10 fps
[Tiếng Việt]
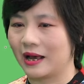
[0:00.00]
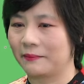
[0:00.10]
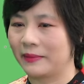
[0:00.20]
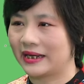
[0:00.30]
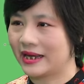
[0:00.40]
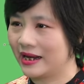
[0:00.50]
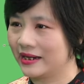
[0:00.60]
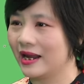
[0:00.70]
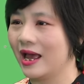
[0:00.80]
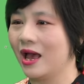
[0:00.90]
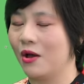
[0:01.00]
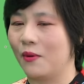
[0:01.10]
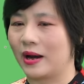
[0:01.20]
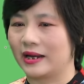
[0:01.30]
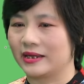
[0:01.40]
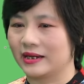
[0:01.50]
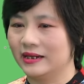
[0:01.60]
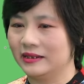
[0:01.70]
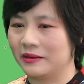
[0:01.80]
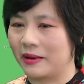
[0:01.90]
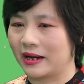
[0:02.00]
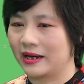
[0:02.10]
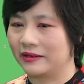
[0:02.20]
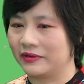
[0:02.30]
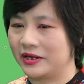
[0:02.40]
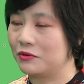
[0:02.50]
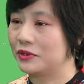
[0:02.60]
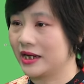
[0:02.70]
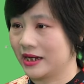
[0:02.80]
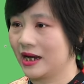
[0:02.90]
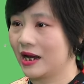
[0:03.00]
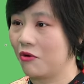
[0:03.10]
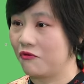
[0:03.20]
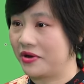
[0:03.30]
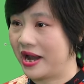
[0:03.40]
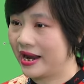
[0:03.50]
các bệnh nhân hoặc là những người mà cần phải điều chỉnh các khẩu phần